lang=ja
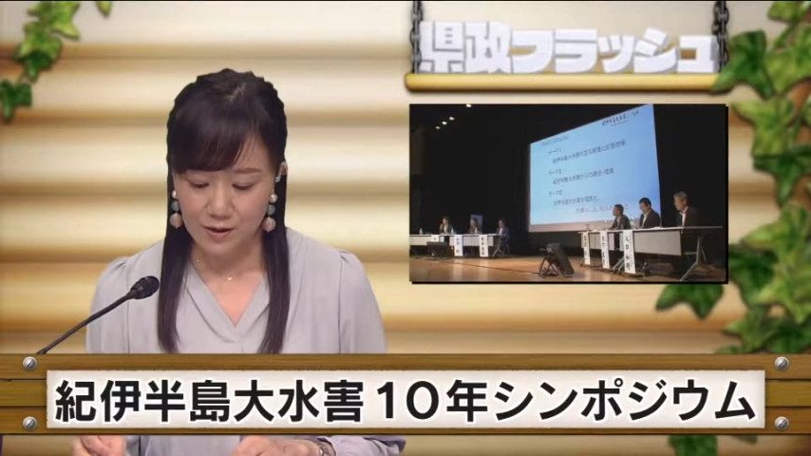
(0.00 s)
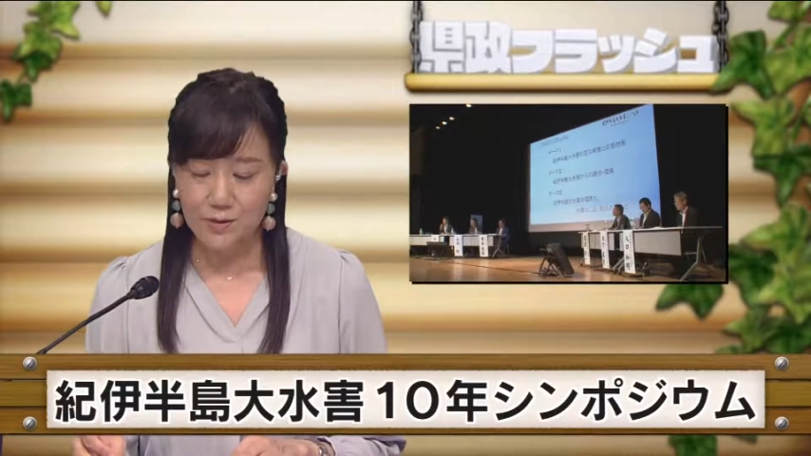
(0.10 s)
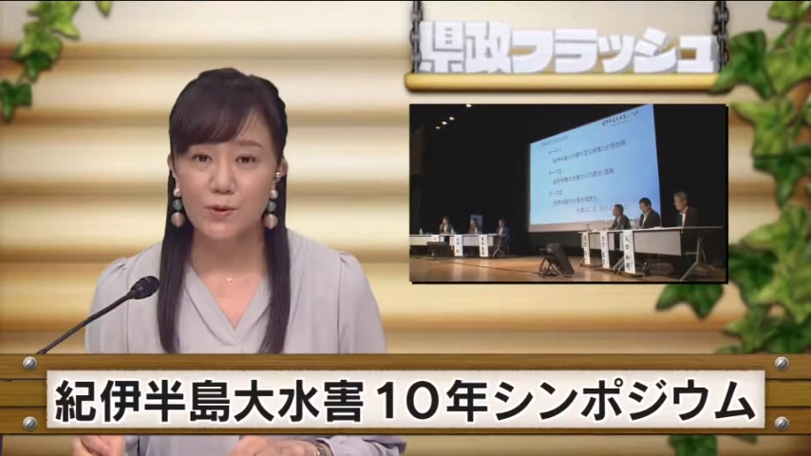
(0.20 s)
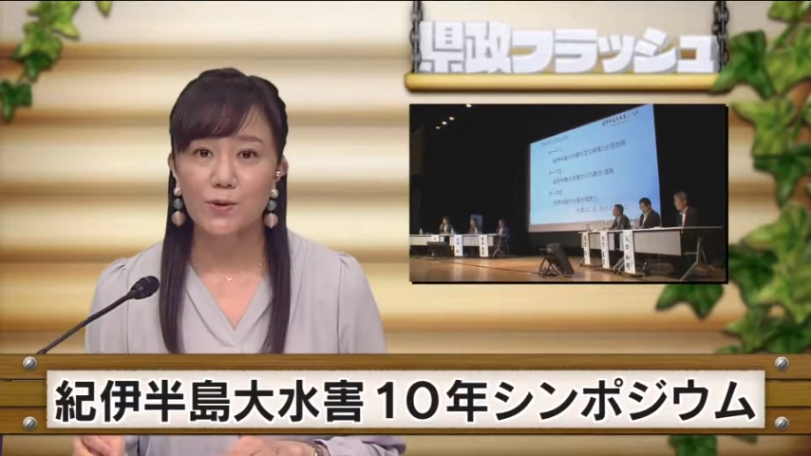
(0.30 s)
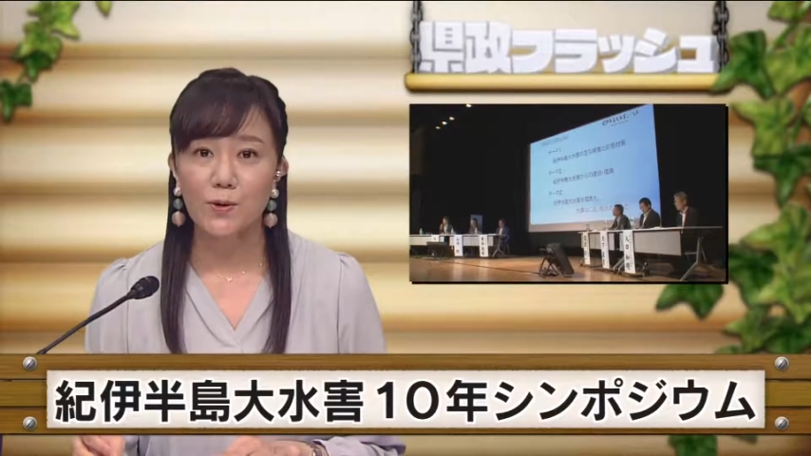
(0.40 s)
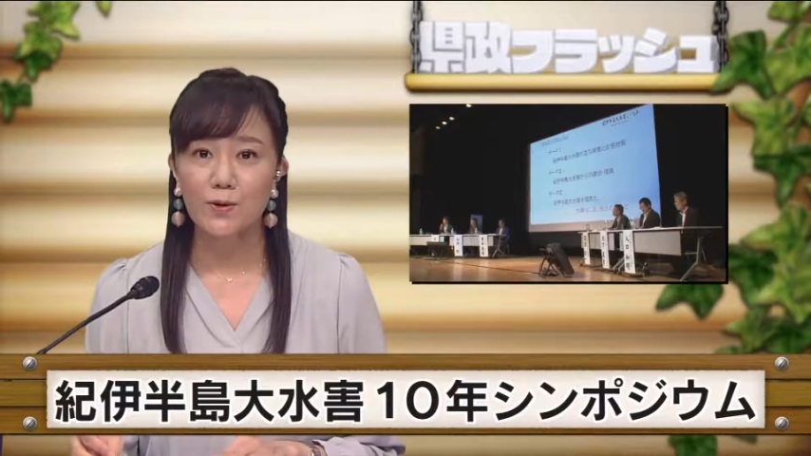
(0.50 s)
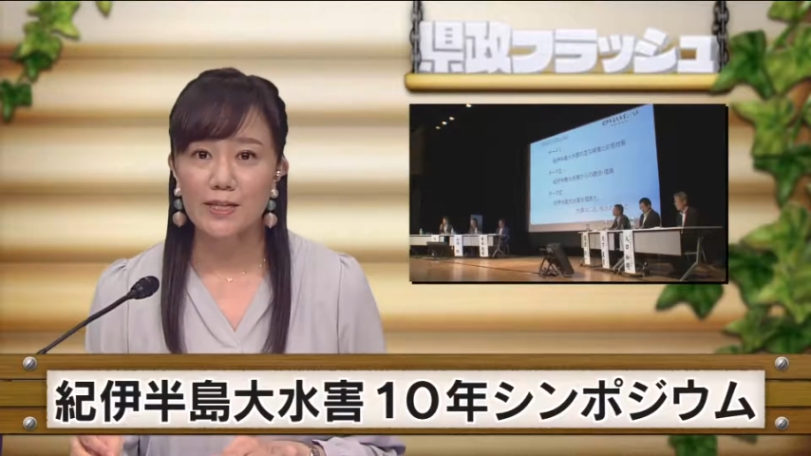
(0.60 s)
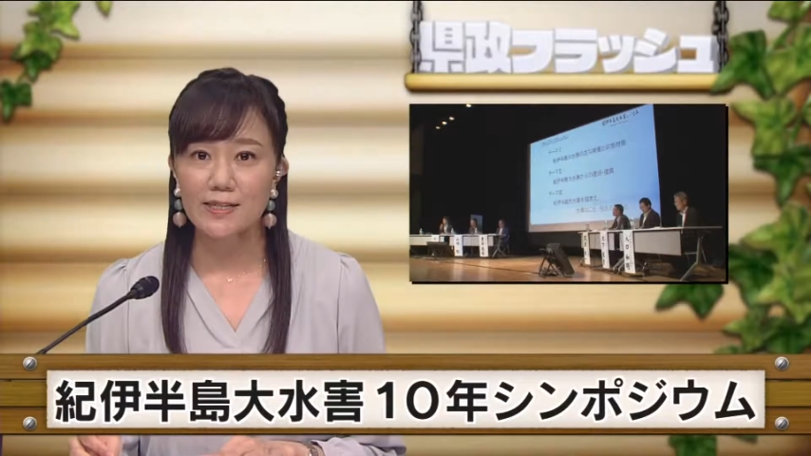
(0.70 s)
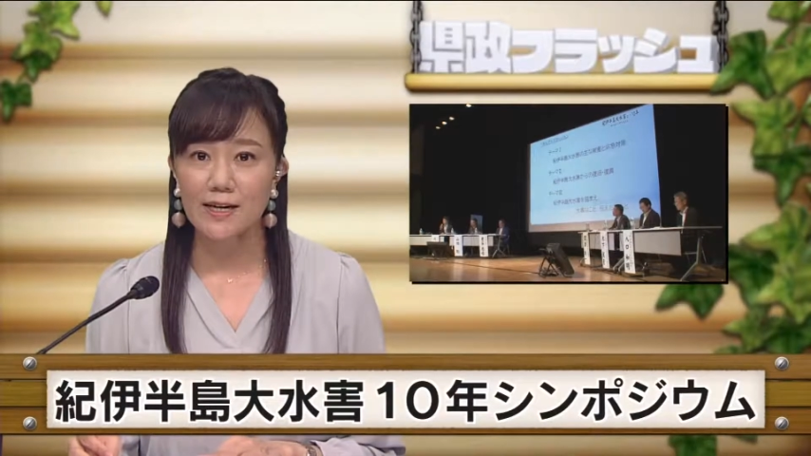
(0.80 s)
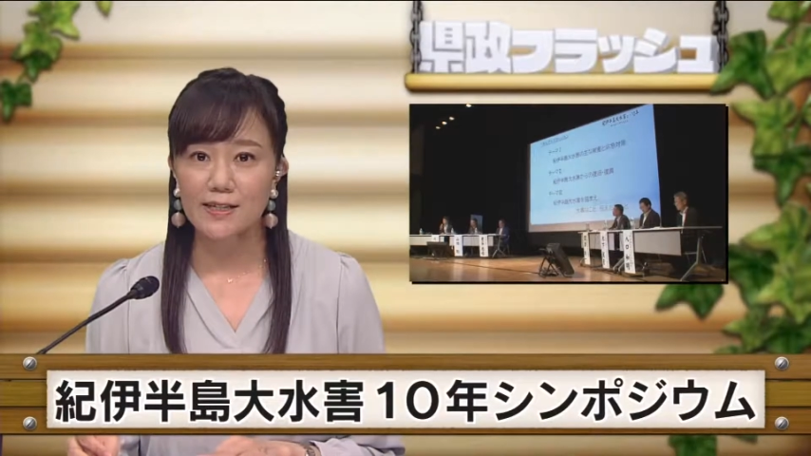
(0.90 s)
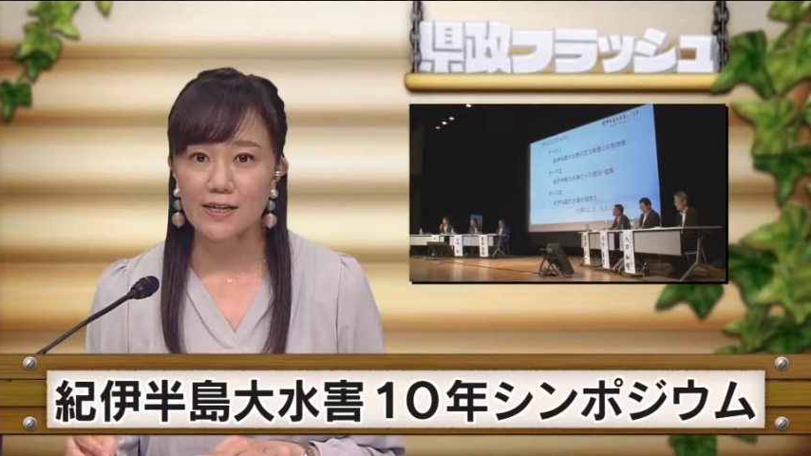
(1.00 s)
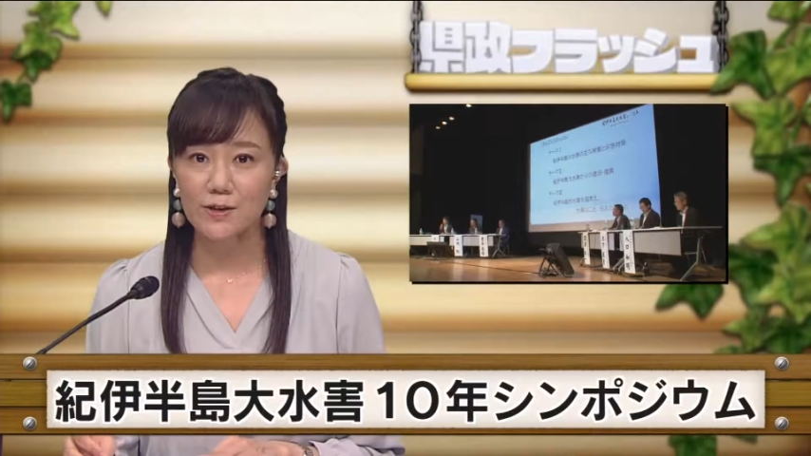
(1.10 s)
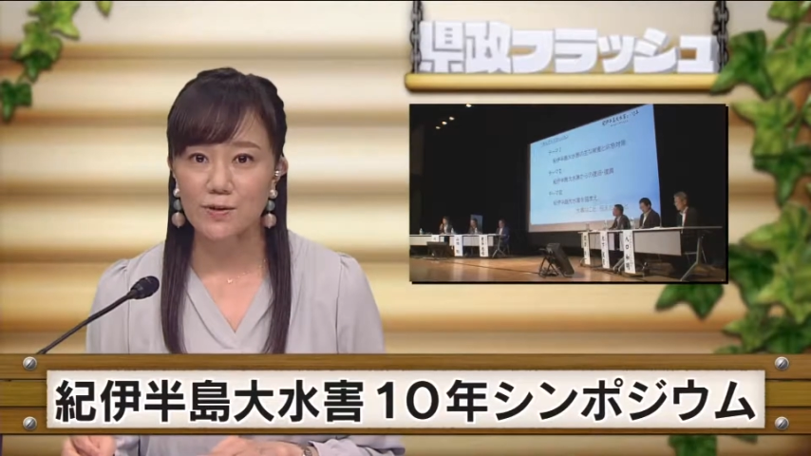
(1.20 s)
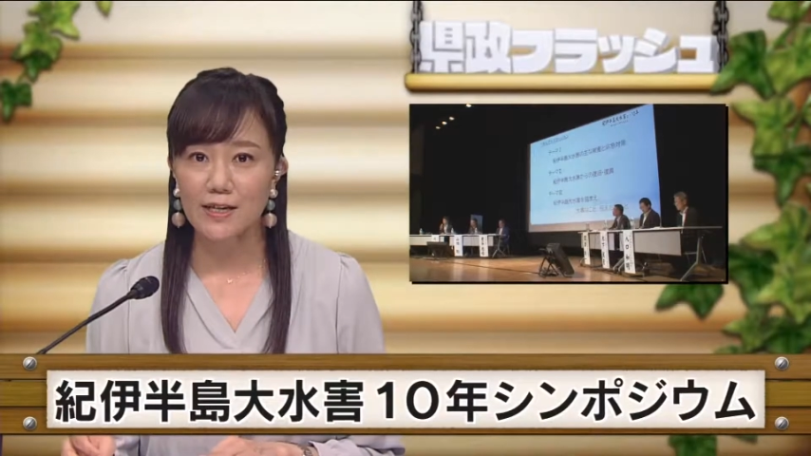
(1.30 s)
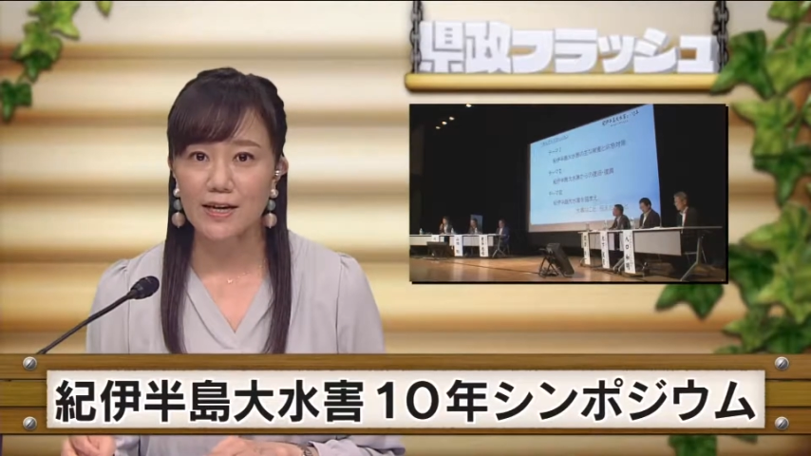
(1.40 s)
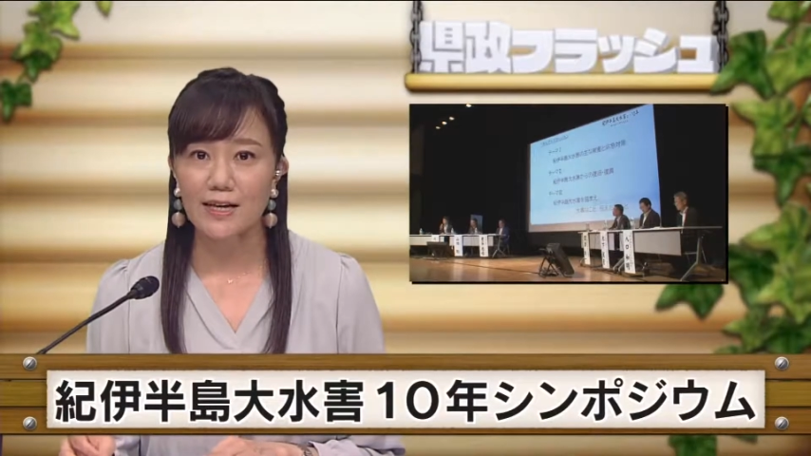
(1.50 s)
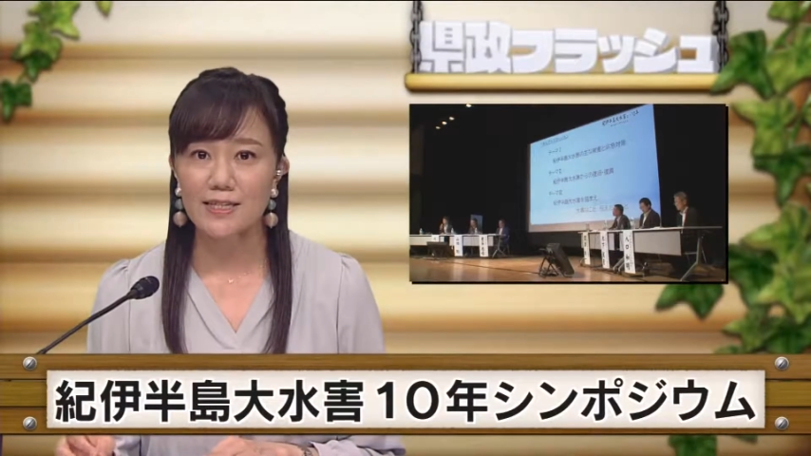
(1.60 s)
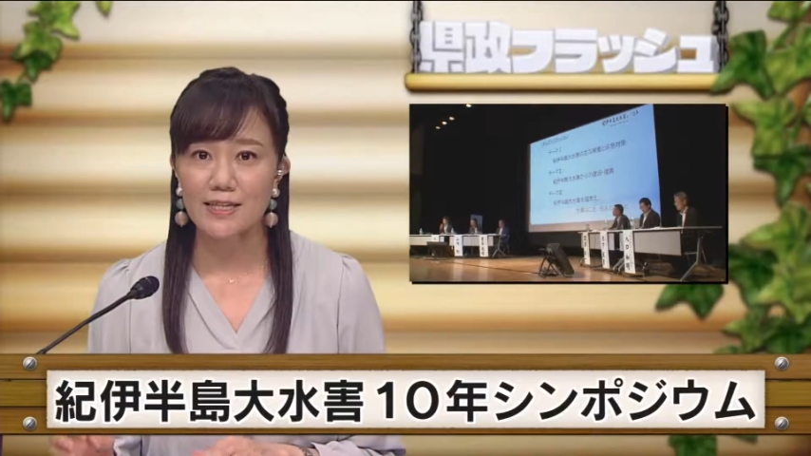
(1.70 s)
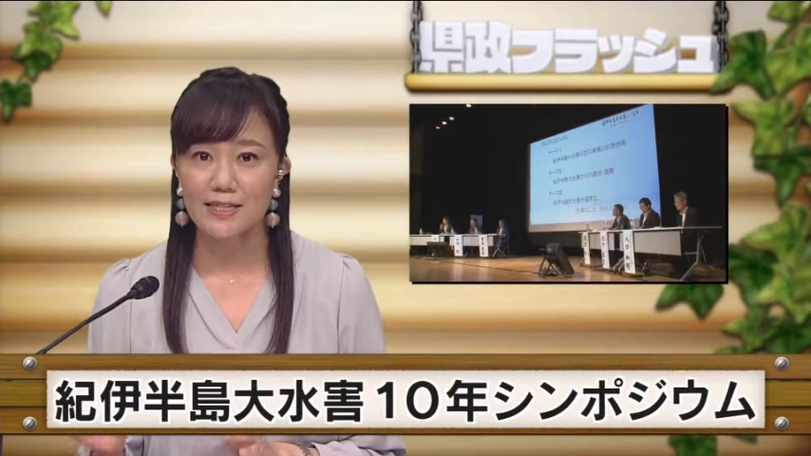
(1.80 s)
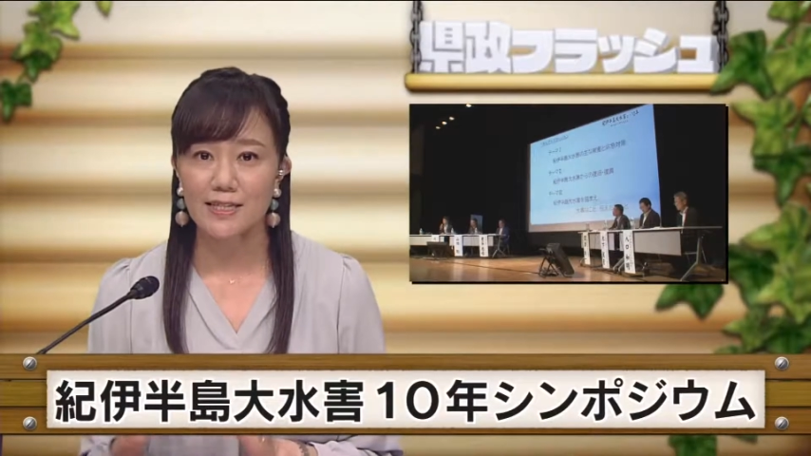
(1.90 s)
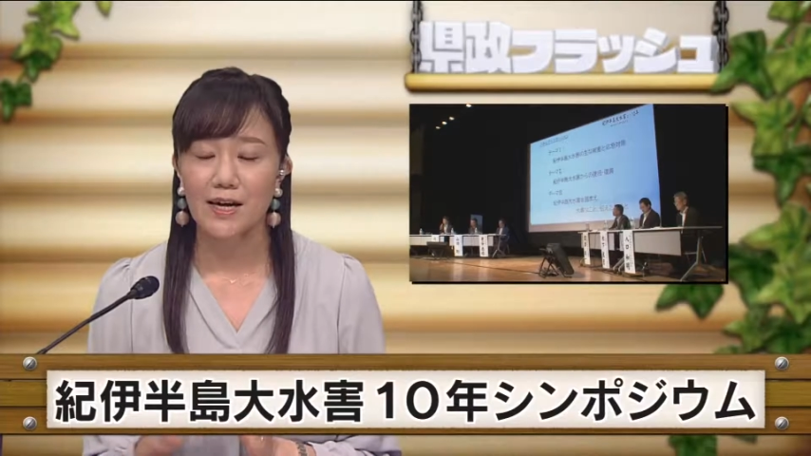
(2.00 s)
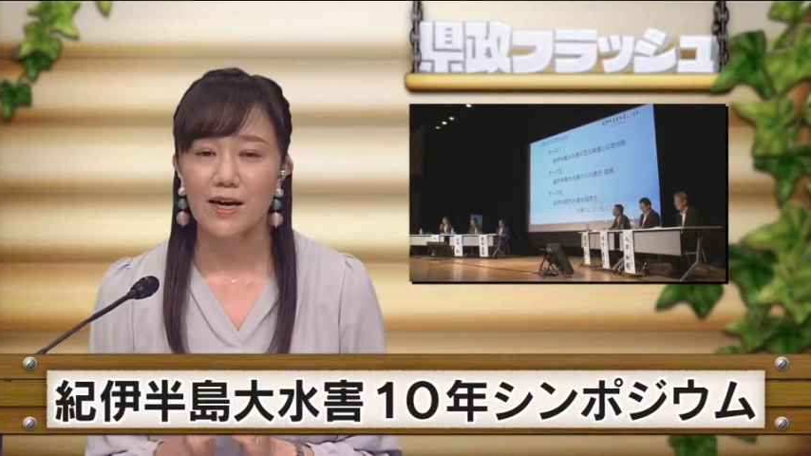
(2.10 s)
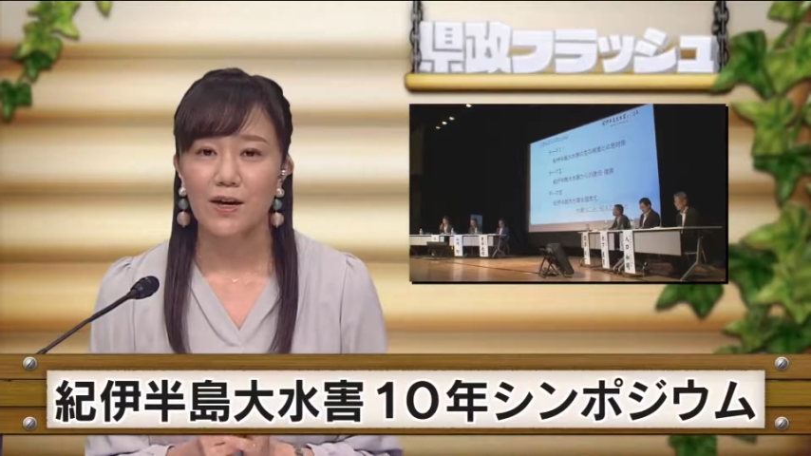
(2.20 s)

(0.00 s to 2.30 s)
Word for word: 復興を支えた人に感謝し